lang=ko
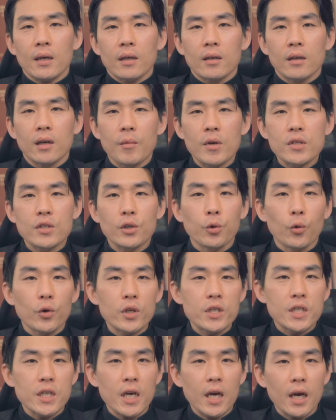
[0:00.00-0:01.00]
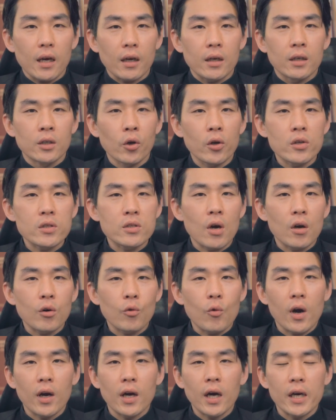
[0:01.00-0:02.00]
그러면서 동시에 그런
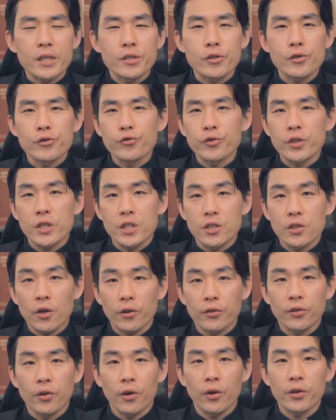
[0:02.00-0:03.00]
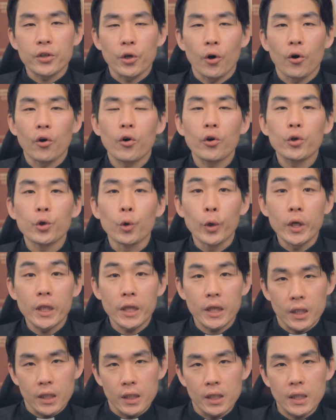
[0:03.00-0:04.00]
성과가 있을 수 있었던 여러
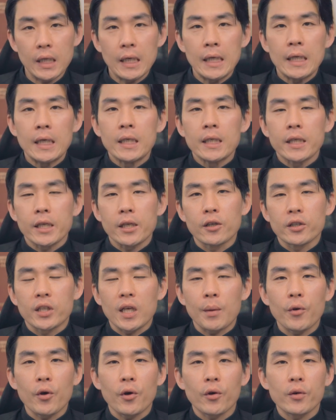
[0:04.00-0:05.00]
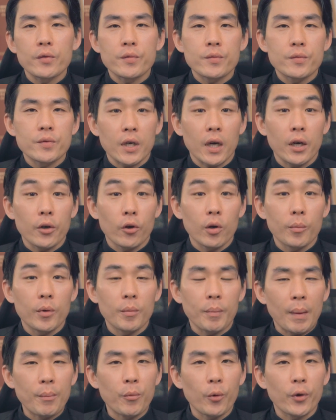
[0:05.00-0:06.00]
요인들, 이를테면 제가 여러 번
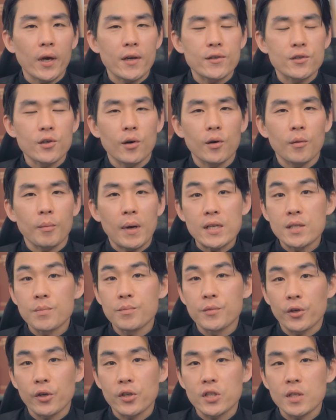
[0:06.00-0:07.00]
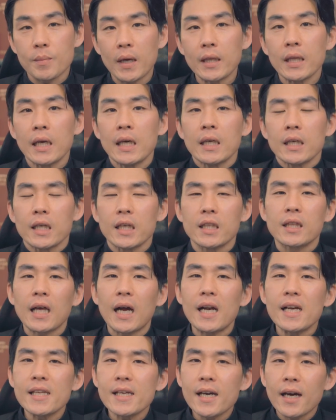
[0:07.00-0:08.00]
반복해서 말씀드렸지만
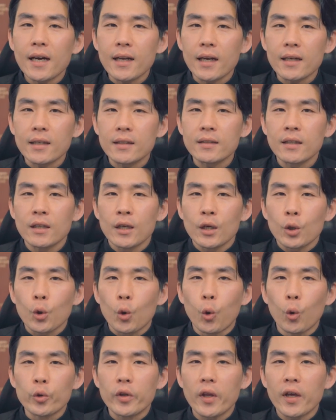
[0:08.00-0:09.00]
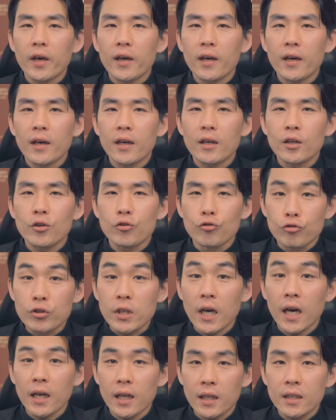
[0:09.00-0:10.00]
이탈리아라는 고대
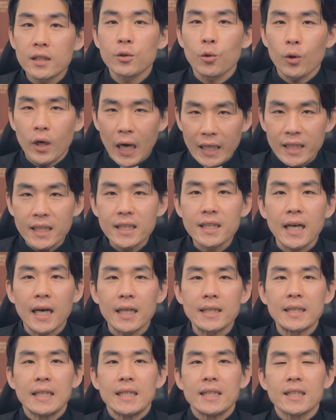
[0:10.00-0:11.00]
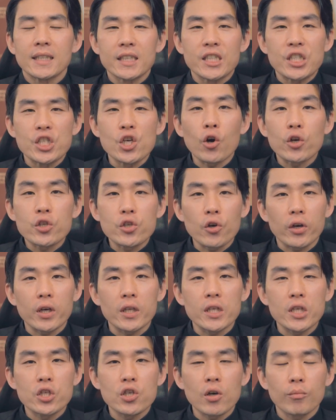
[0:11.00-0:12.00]
유산으로 가득한 그
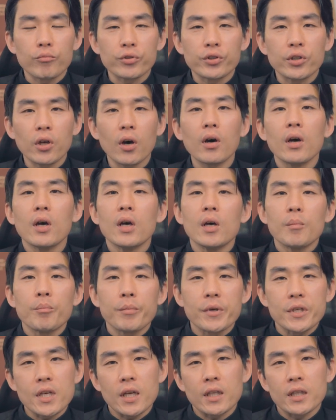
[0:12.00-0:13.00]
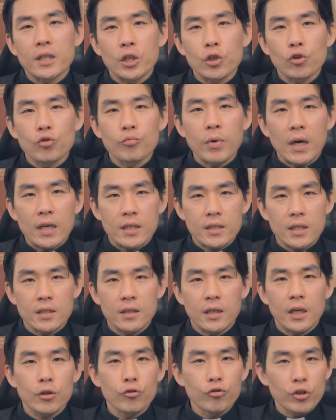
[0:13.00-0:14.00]
지역적인 이점부터 비잔티움
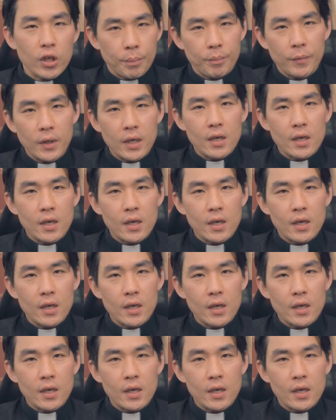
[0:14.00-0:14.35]
학자들의 유입,